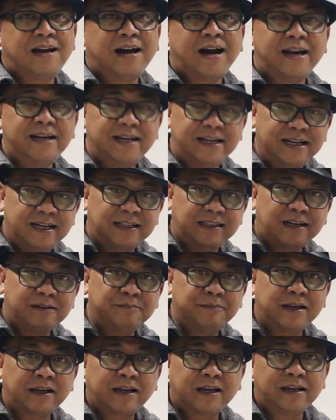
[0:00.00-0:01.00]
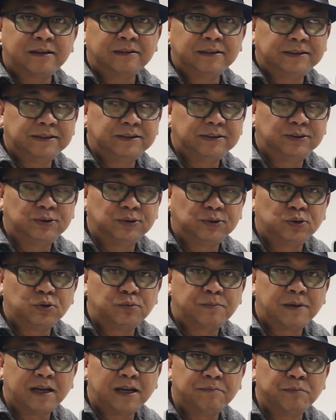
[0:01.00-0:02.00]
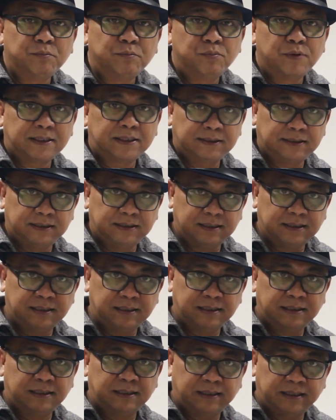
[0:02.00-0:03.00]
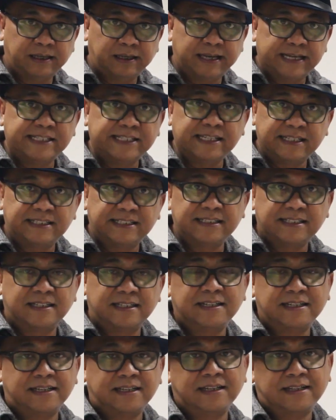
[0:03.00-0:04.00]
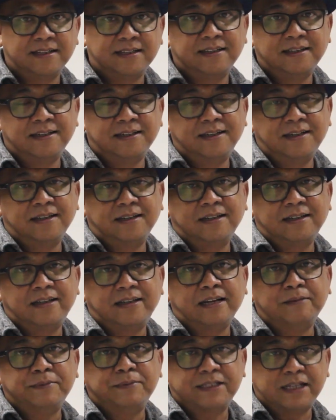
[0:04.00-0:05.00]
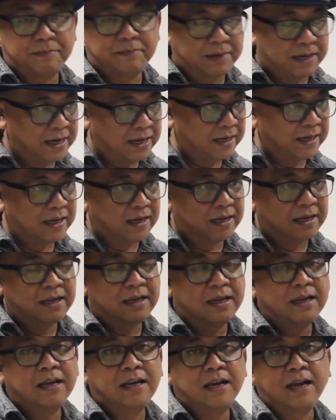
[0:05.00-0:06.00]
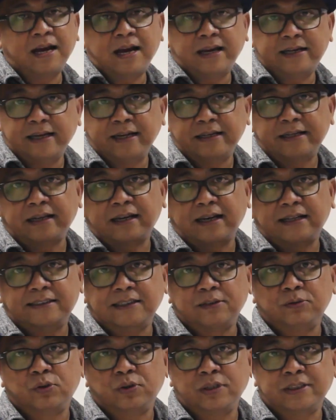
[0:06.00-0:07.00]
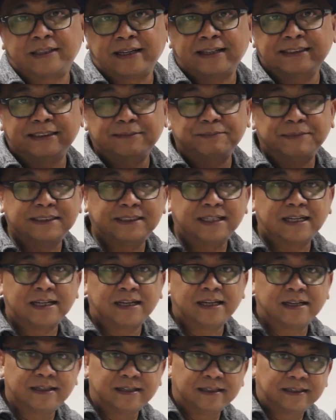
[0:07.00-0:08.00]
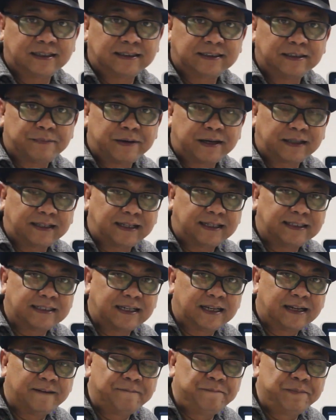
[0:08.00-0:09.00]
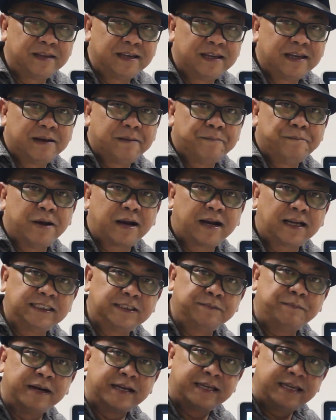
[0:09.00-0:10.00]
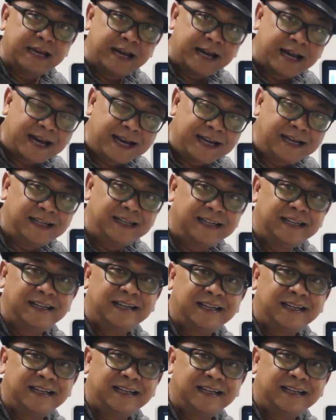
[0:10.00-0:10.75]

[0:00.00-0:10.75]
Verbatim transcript: Ada di antara mereka yang justru malah membuat uh, eh, agensi sendiri dan bisa menarik adik-adik kelasnya untuk internship di sana, kerja praktek di sana. Bahkan sebagian